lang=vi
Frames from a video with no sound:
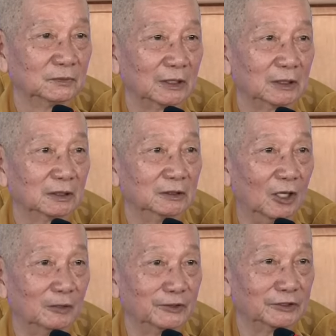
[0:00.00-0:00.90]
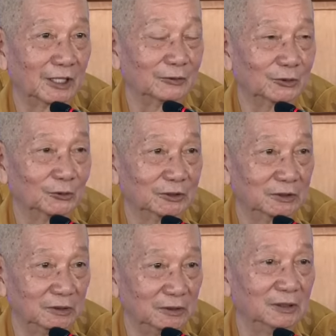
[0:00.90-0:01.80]
Tại ra từ đó về sau tôi
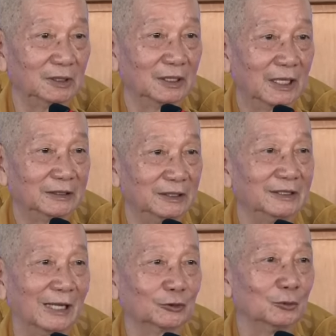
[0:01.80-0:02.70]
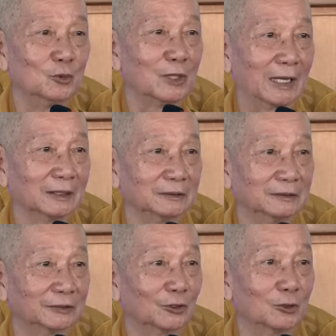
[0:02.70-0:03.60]
cứ hay khi nào tôi muốn
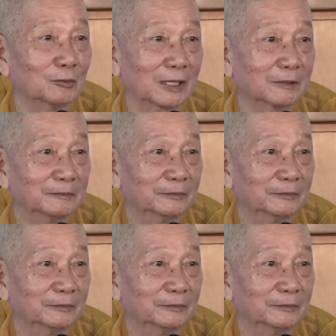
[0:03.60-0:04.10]
ăn là tôi không ăn.